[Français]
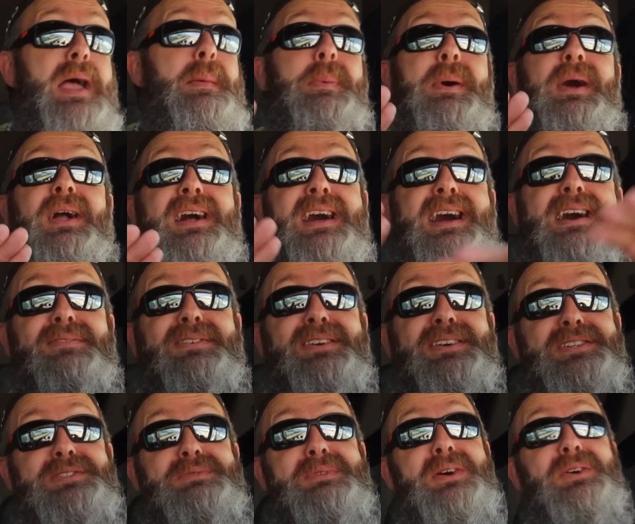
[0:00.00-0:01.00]
c'est pas grave,
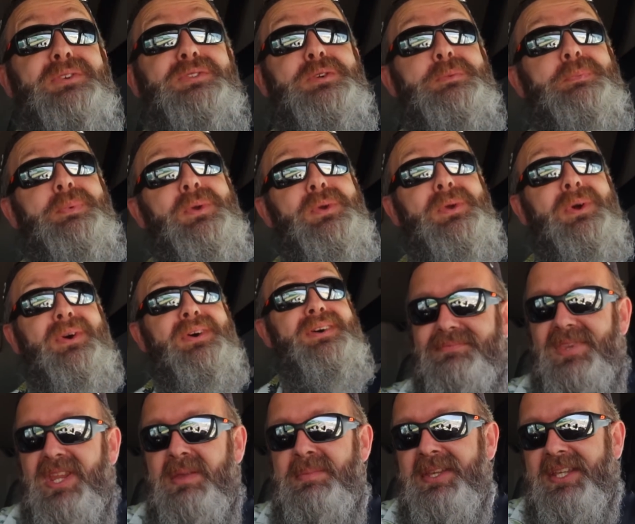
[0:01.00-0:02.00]
je suis en coupure
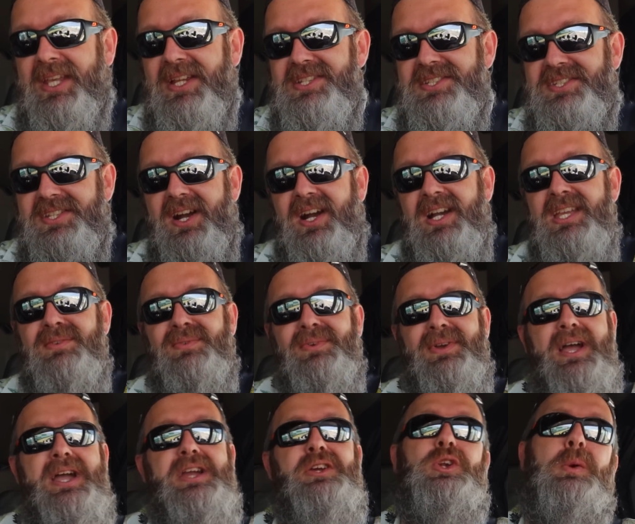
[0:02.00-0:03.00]
Des mécaniciens arrivent
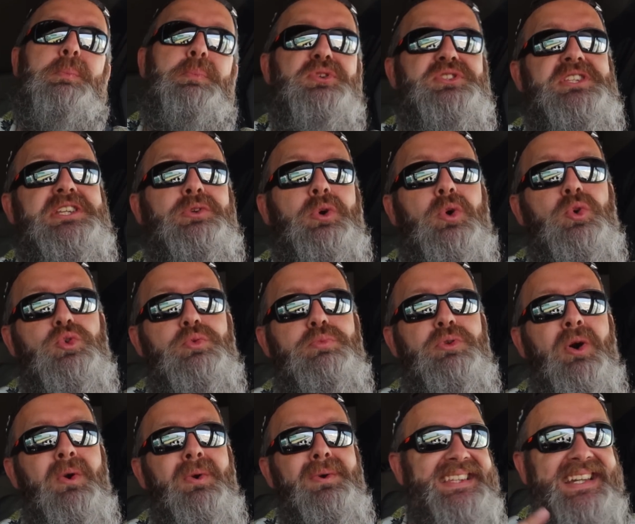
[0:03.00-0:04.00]
avec leur petit kangou
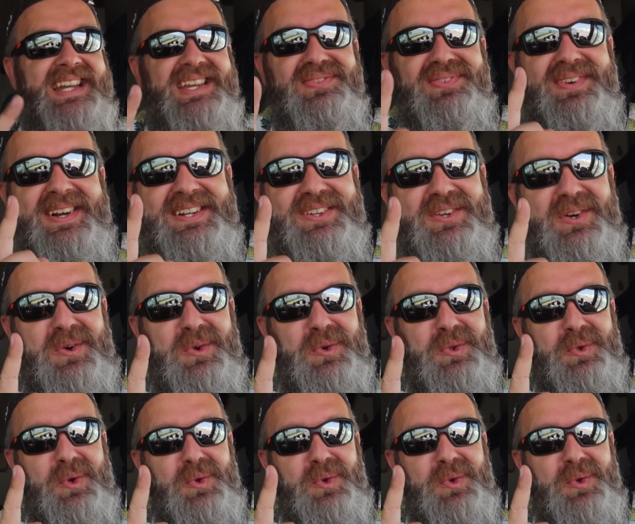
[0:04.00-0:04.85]
blanc, très fringant le